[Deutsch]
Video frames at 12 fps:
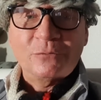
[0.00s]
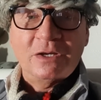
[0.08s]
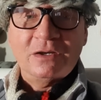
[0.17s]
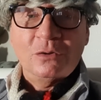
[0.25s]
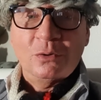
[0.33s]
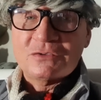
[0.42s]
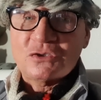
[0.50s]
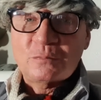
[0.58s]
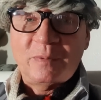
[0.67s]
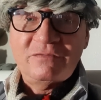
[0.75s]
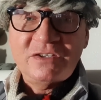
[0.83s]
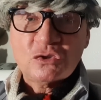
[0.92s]
Äh, Hört
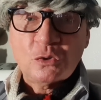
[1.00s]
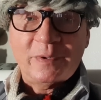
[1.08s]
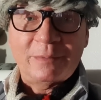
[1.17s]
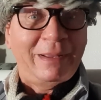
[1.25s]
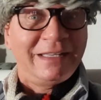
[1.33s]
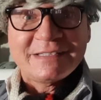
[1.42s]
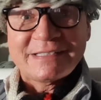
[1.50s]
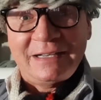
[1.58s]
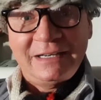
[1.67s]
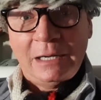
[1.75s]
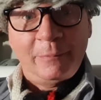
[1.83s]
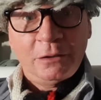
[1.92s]
euch bei YouTube an. Manche
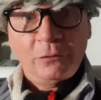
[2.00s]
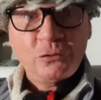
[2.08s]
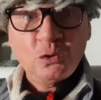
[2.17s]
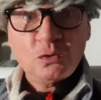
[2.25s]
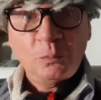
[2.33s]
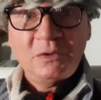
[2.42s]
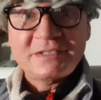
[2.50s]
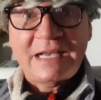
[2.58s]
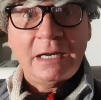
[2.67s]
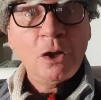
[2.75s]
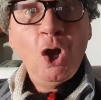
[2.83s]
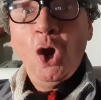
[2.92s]
Sachen kann man auf YouTube nicht
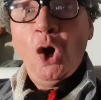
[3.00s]
sagen,